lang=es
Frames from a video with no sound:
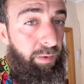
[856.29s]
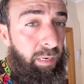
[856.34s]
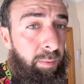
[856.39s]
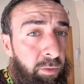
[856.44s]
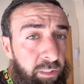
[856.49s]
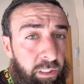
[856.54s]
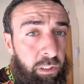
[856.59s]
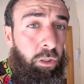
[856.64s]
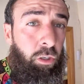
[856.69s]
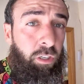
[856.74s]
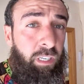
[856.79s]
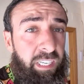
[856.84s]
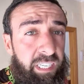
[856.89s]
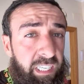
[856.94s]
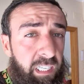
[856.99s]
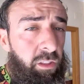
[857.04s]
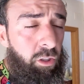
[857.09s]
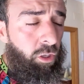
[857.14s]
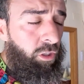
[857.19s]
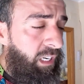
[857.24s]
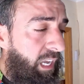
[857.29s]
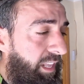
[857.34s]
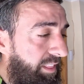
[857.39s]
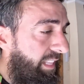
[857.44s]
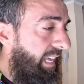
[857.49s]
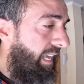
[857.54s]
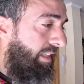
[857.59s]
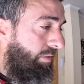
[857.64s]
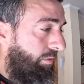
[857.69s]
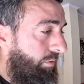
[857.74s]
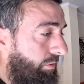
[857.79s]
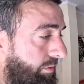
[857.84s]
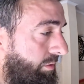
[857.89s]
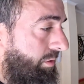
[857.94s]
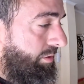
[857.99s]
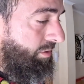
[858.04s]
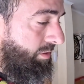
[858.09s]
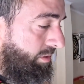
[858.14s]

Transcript: Veremos hecho 500 andando.